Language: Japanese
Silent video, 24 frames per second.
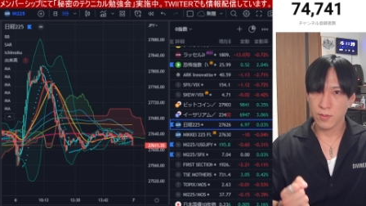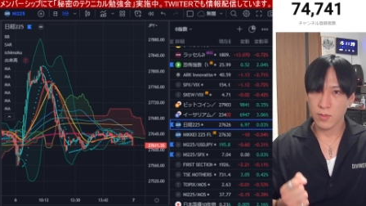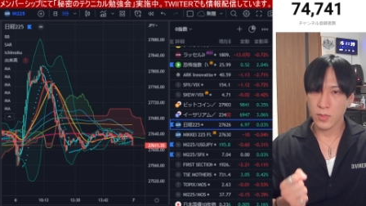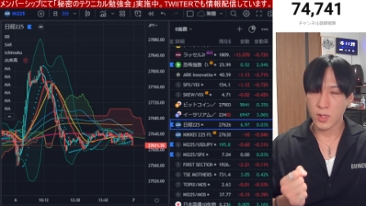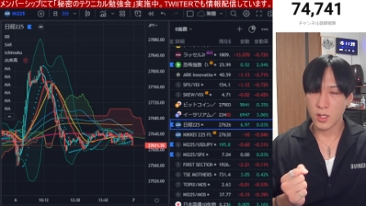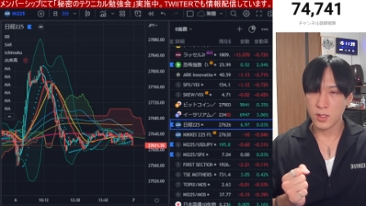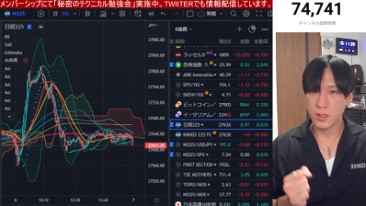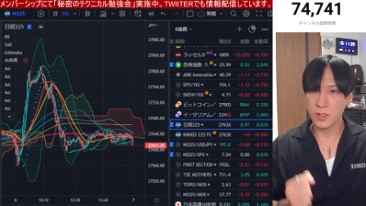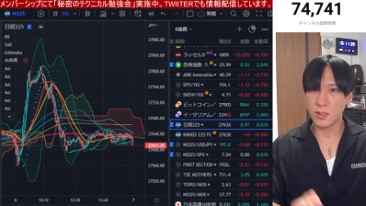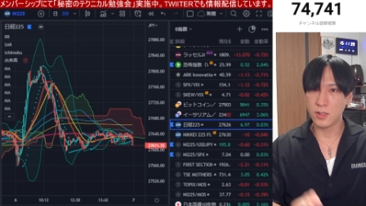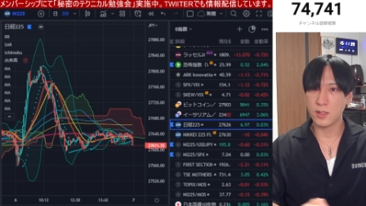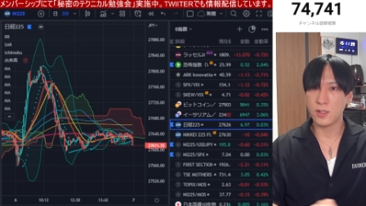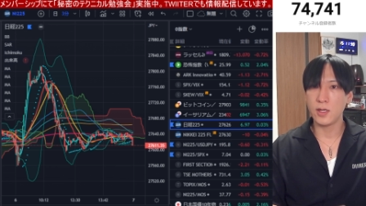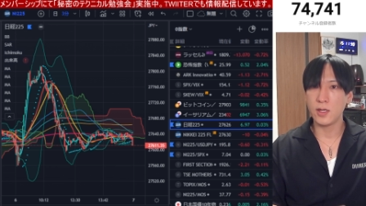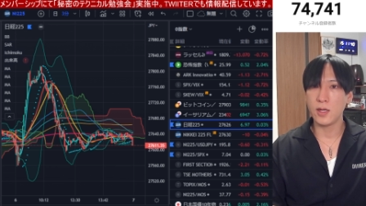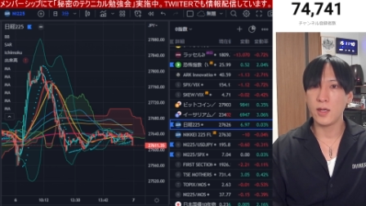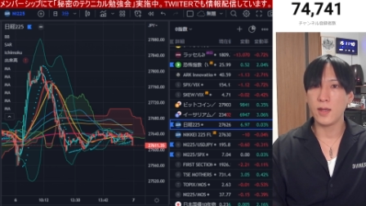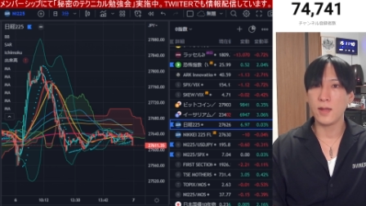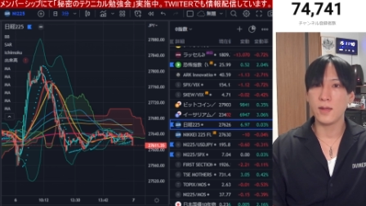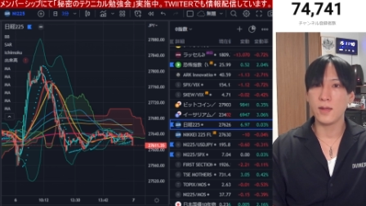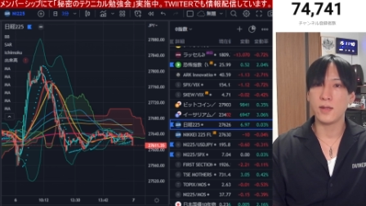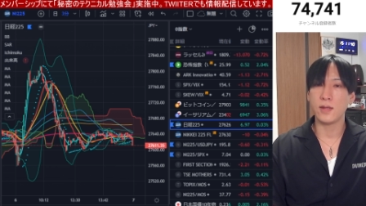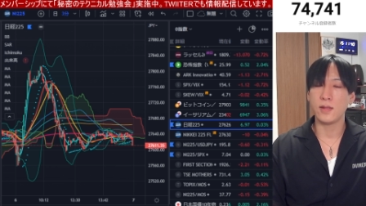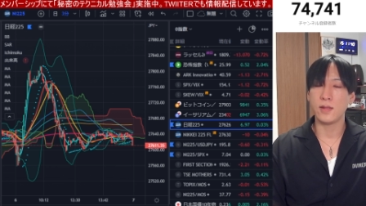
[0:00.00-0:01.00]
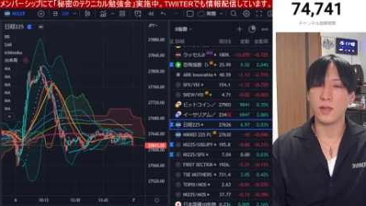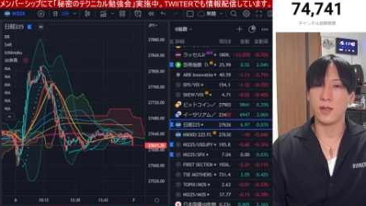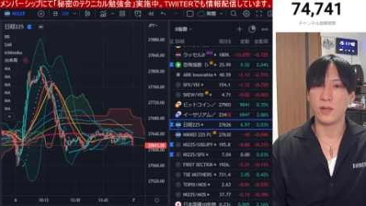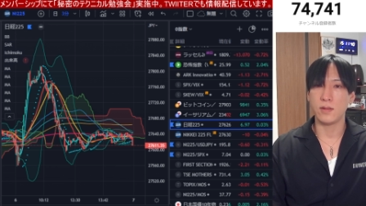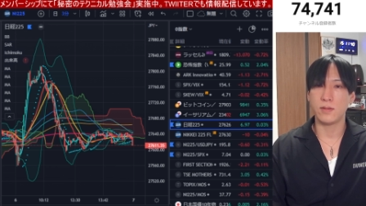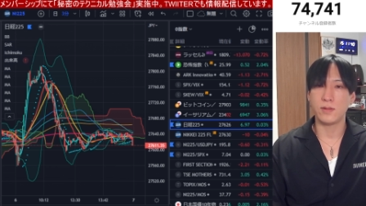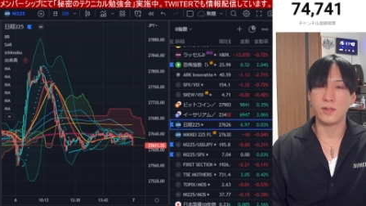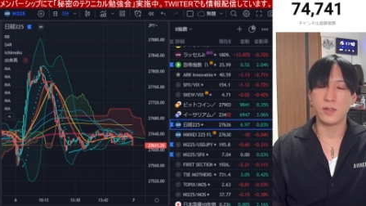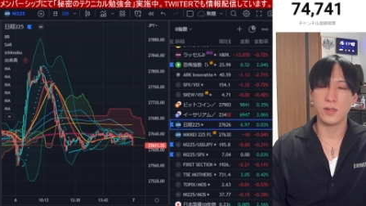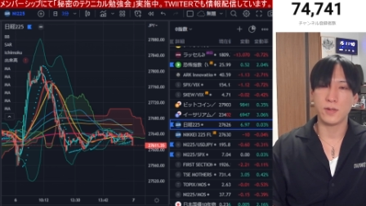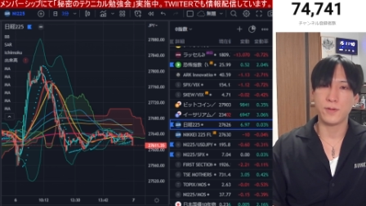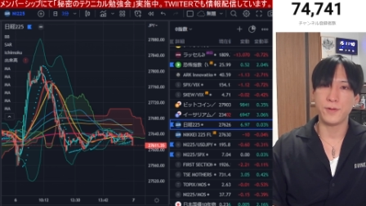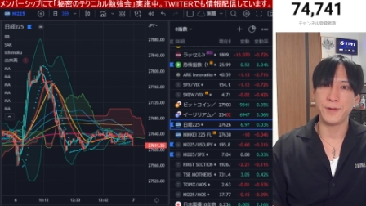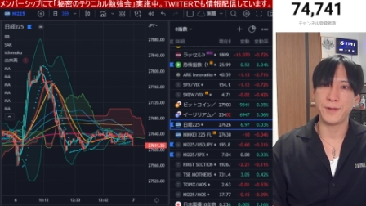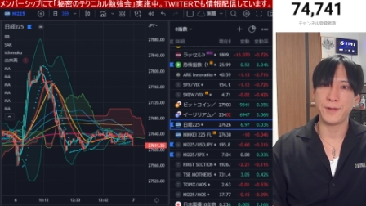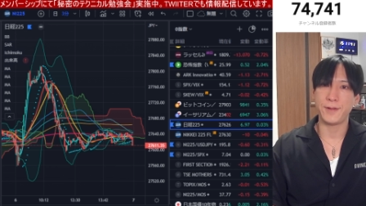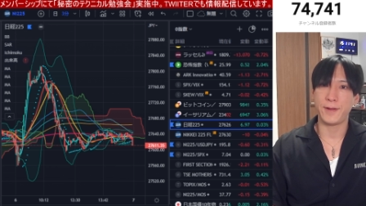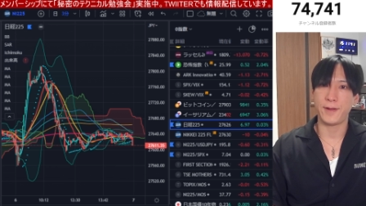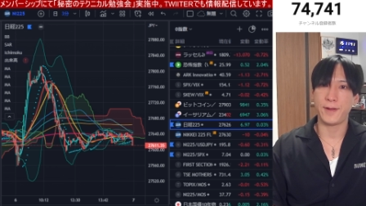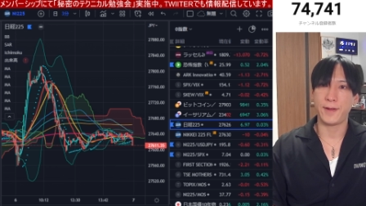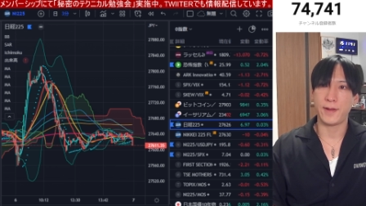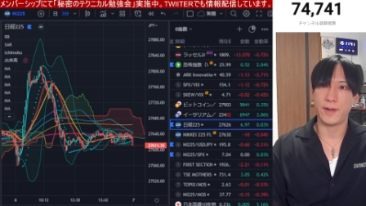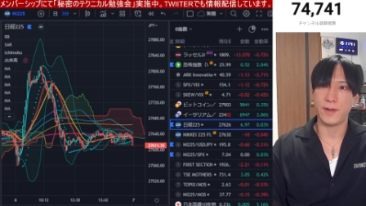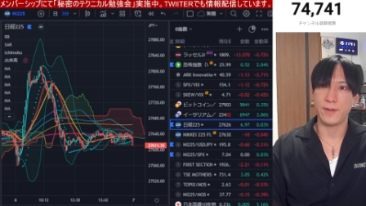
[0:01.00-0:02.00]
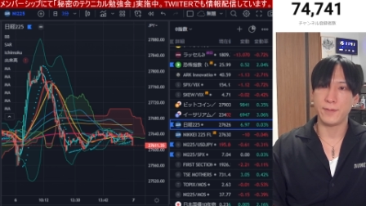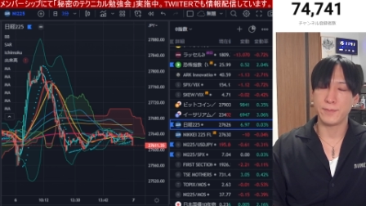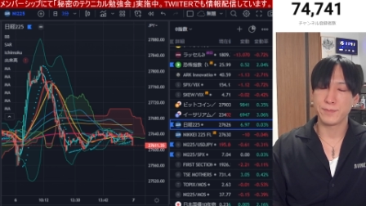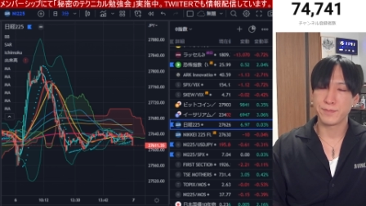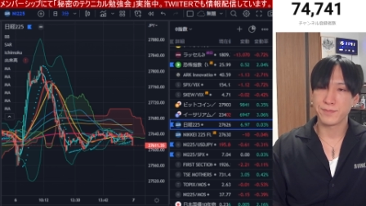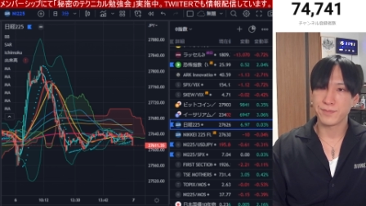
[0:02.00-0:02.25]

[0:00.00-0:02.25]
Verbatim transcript: 日経平均ね、行ってこいで、